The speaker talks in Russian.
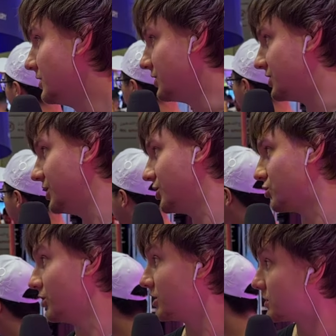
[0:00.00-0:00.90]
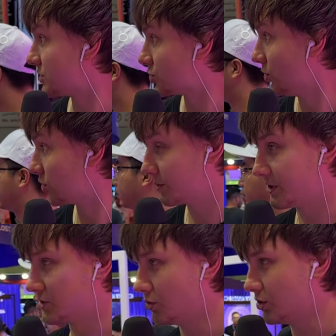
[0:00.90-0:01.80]
Здесь у нас что-то
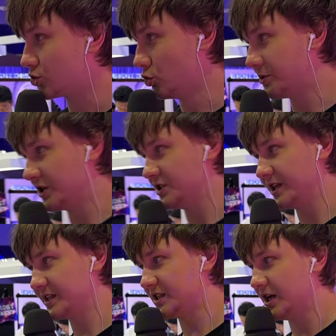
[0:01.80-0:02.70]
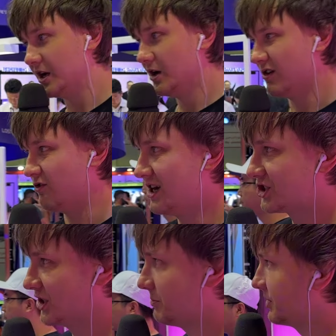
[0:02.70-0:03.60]
происходит супер интересное,
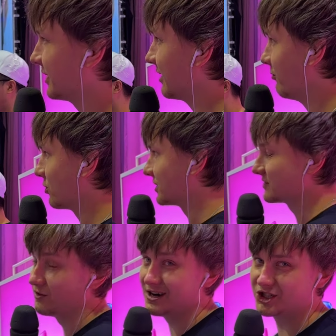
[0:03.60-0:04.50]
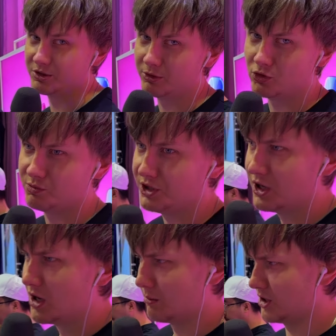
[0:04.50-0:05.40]
важные переговоры с важными людьми,
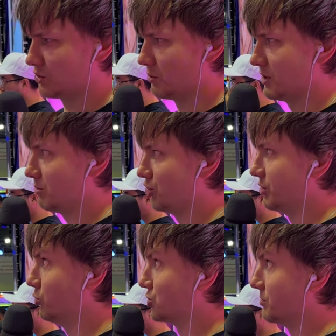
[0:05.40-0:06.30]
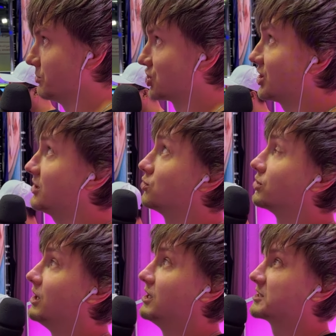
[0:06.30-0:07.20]
поэтому мы им не будем мешать. Тут
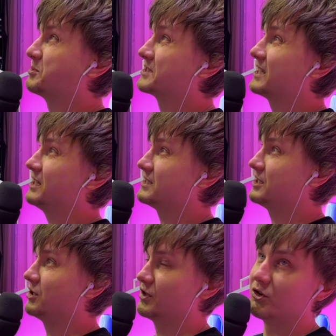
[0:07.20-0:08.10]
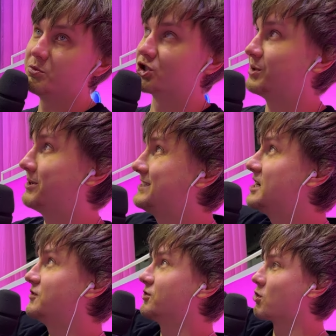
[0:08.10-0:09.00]
специально сделано, вот можно
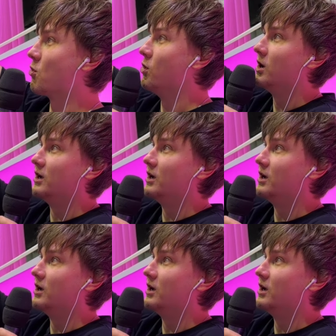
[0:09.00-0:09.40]
подснять вверху.